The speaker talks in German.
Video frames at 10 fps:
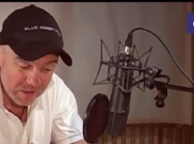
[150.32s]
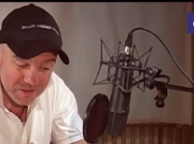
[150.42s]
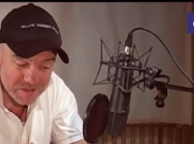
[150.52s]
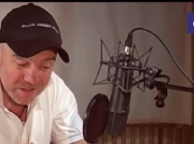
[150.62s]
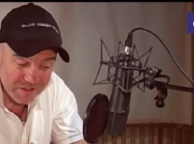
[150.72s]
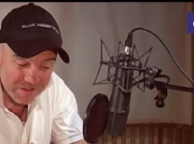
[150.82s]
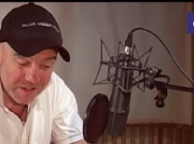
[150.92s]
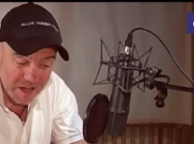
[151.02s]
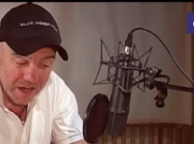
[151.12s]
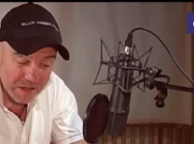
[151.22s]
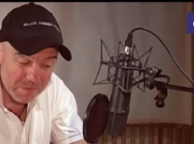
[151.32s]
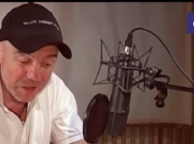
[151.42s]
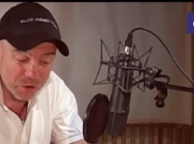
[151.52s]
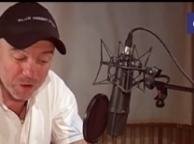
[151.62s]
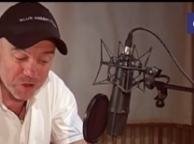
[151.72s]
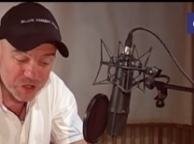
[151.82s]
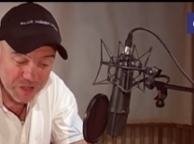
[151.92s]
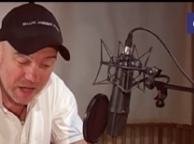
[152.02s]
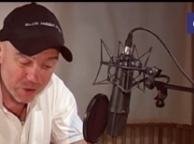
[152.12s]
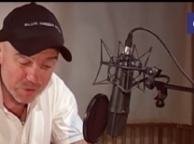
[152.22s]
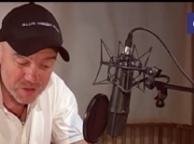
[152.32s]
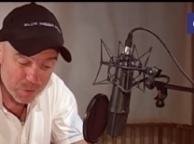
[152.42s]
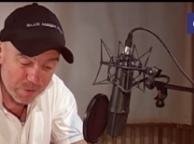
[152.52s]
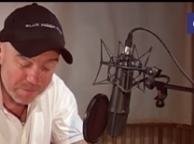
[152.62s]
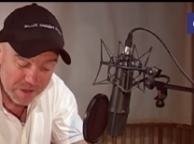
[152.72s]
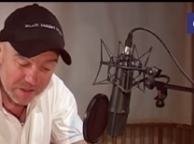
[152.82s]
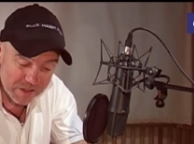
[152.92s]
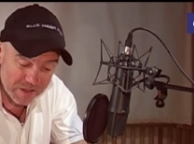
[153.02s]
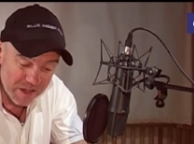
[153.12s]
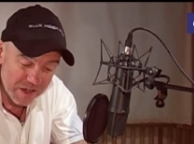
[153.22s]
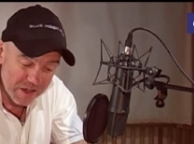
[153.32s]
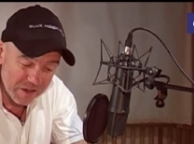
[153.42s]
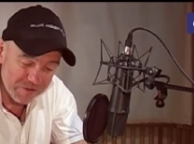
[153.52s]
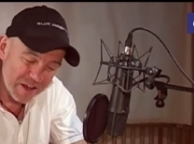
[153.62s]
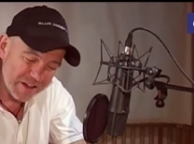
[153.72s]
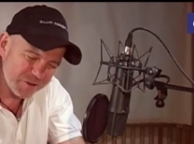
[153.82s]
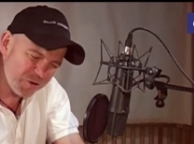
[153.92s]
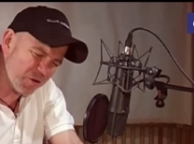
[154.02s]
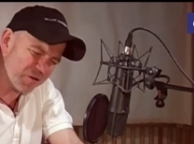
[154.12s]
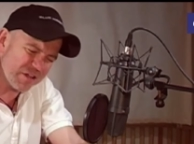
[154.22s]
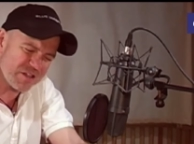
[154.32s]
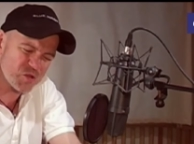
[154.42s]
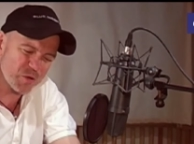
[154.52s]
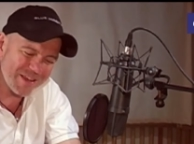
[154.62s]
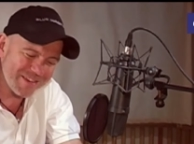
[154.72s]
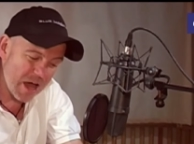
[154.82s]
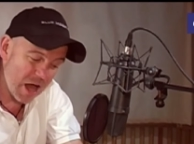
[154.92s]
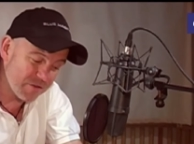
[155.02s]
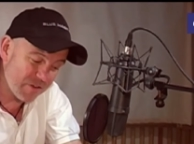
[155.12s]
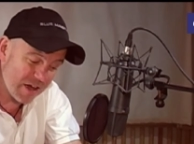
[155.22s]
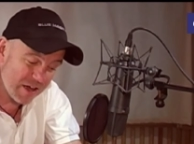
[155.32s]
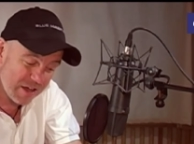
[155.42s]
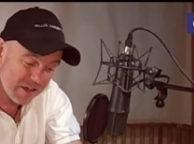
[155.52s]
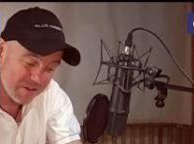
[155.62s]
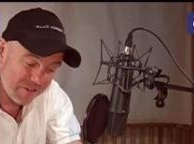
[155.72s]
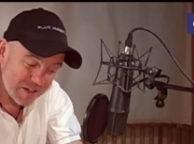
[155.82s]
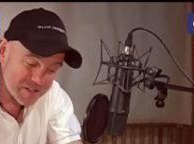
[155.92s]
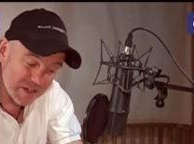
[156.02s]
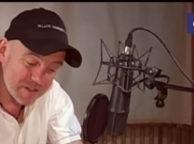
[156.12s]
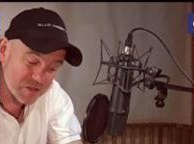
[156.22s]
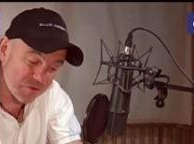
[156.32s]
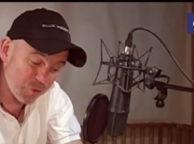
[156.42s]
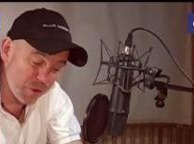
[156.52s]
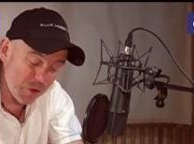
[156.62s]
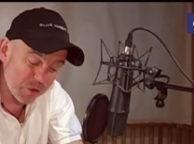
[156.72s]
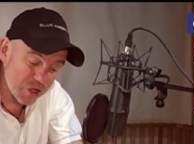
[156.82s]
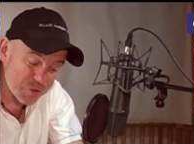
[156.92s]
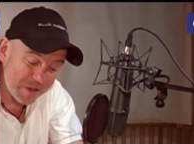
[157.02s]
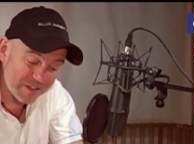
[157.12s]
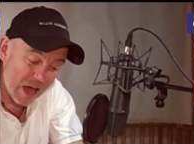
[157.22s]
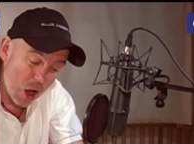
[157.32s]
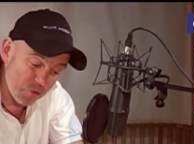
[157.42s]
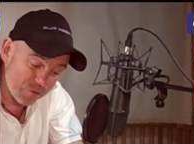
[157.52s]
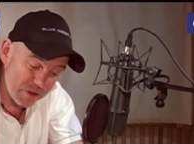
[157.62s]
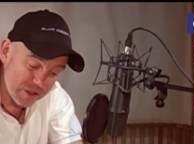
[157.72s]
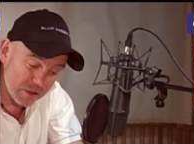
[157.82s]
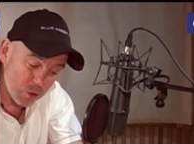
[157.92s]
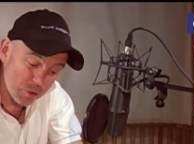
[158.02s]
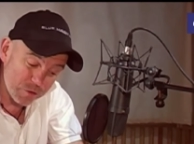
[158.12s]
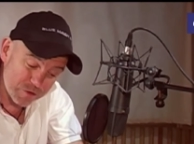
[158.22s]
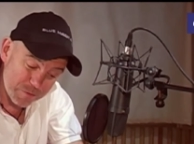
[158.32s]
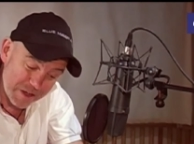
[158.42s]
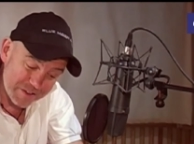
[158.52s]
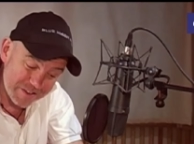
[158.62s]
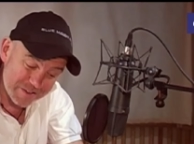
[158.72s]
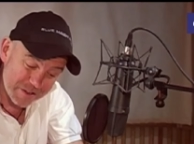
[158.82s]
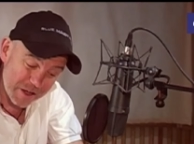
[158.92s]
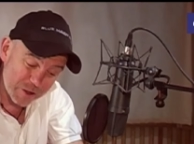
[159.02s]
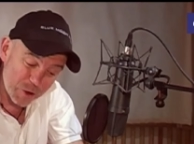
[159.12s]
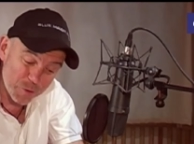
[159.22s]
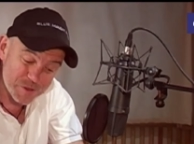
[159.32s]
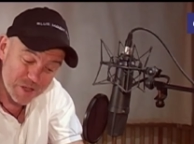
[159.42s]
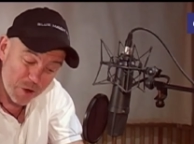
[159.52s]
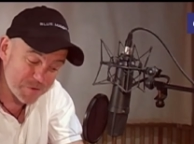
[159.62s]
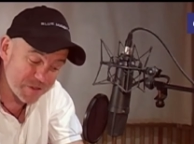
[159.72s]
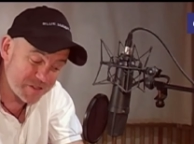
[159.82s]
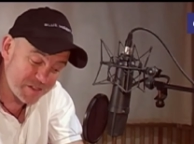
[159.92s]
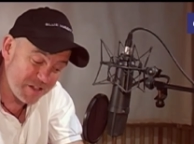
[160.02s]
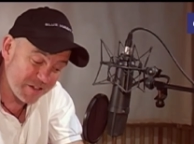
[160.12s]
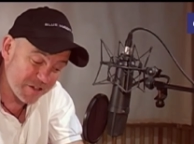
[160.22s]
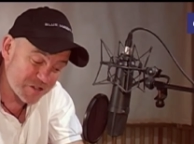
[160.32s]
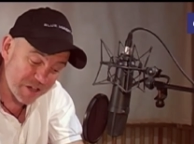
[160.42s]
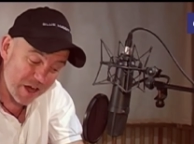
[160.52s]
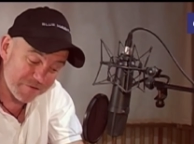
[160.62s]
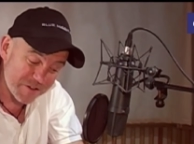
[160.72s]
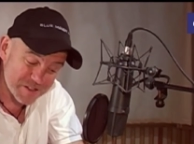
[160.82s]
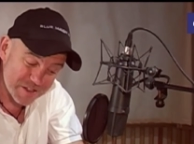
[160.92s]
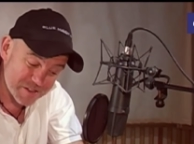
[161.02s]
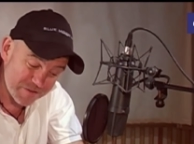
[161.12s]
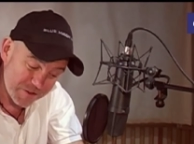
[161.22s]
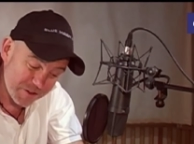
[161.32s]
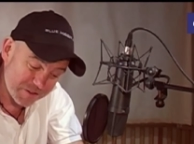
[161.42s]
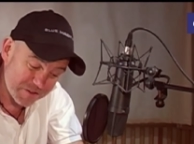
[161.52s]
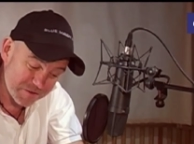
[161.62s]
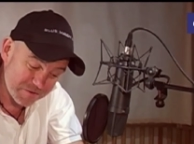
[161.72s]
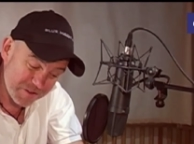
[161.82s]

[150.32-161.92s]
Dass die Idee, eine Madonnenstatue zu präparieren, vielleicht doch nicht so genial war, weil das Ganze früher oder später auffliegen und man dich in ein Kloster auf Sizilien strafversetzen wird?